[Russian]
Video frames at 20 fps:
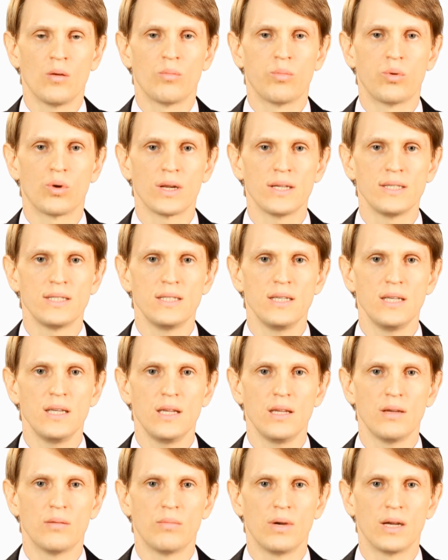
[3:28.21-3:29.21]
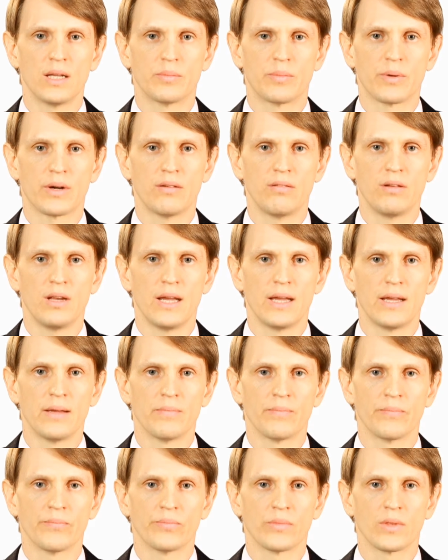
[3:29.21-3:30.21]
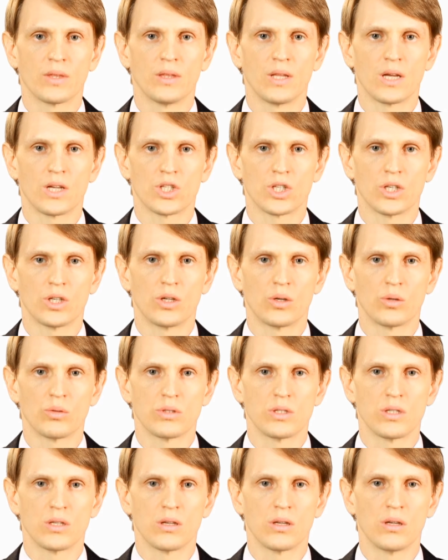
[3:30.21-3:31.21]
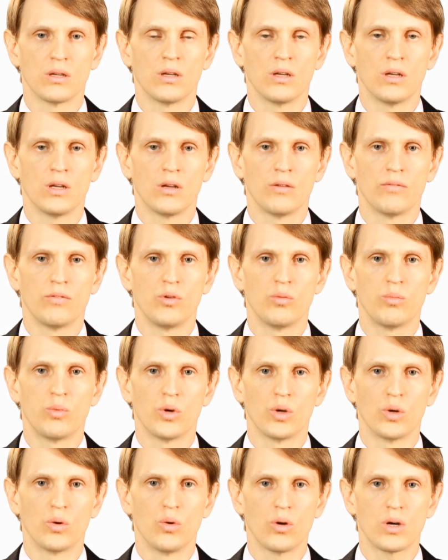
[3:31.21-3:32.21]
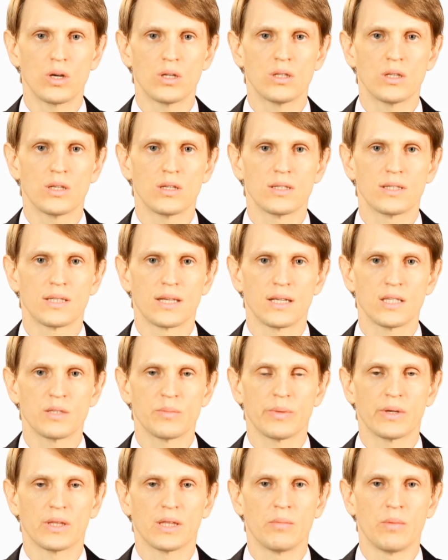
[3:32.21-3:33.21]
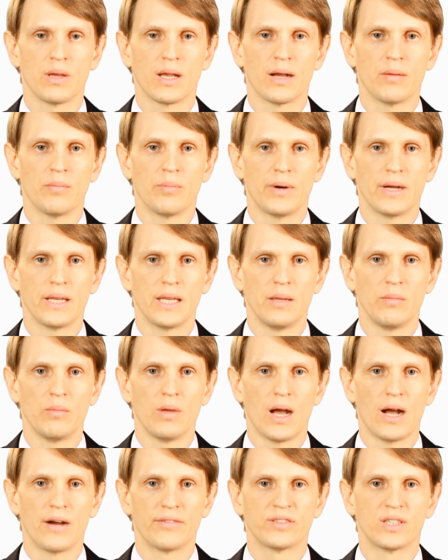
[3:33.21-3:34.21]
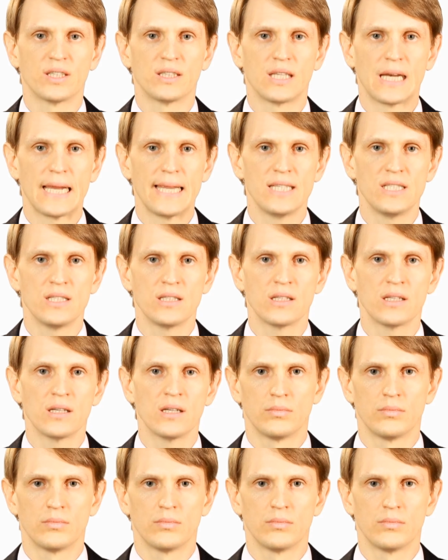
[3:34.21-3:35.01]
По России мы отправляем наши грузы в любой город с транспортными компаниями «Автотрейдинг».